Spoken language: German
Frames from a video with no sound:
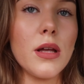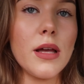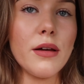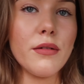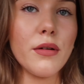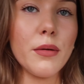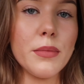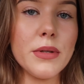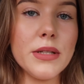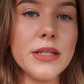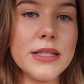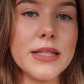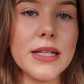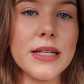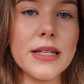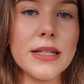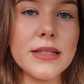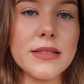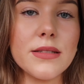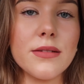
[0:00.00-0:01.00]
Ja, wann bin ich
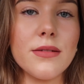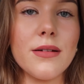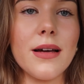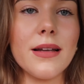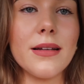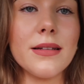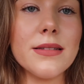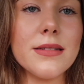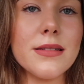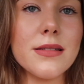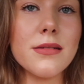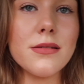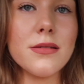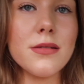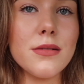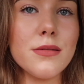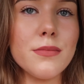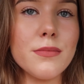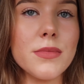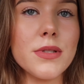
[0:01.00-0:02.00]
denn jetzt so
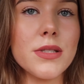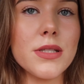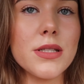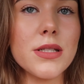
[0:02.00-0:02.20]
rangezoomt?